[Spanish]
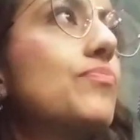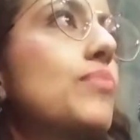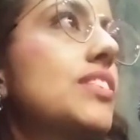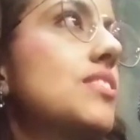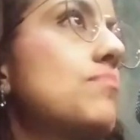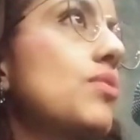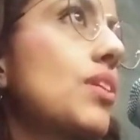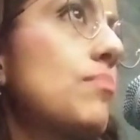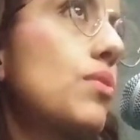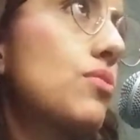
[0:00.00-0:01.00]
Pues sí,
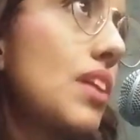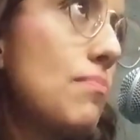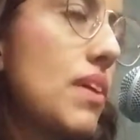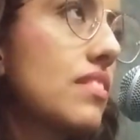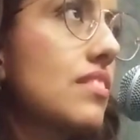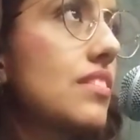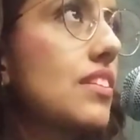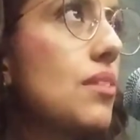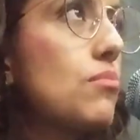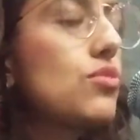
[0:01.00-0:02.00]
porque por una parte
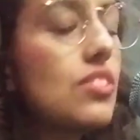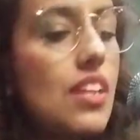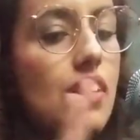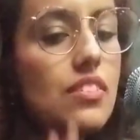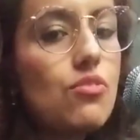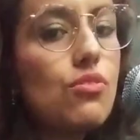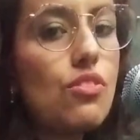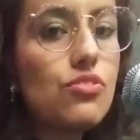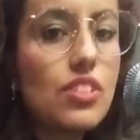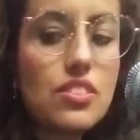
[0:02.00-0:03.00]
tenemos en el
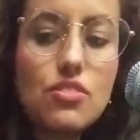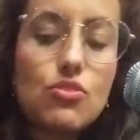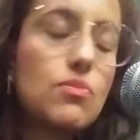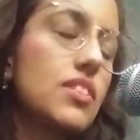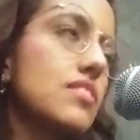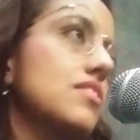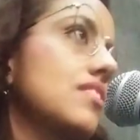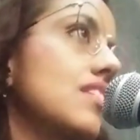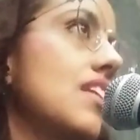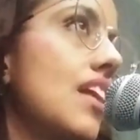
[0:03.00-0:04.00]
artículo
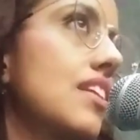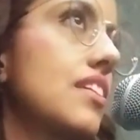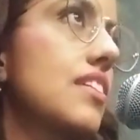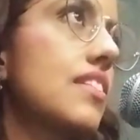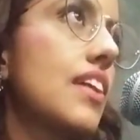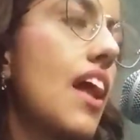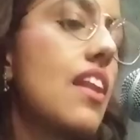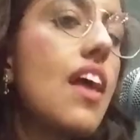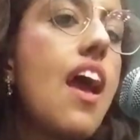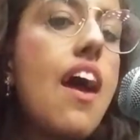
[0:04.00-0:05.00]
327 de la Ley
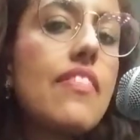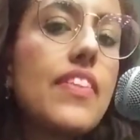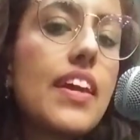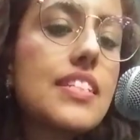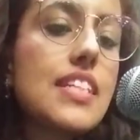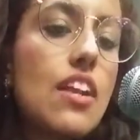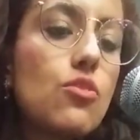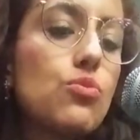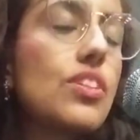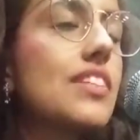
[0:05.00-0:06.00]
General de
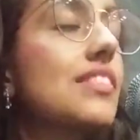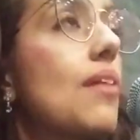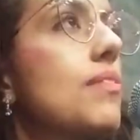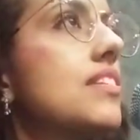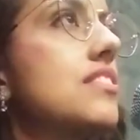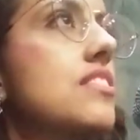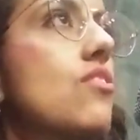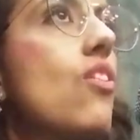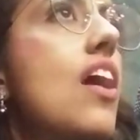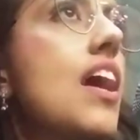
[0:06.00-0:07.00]
Salud
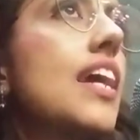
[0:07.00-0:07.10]
establecido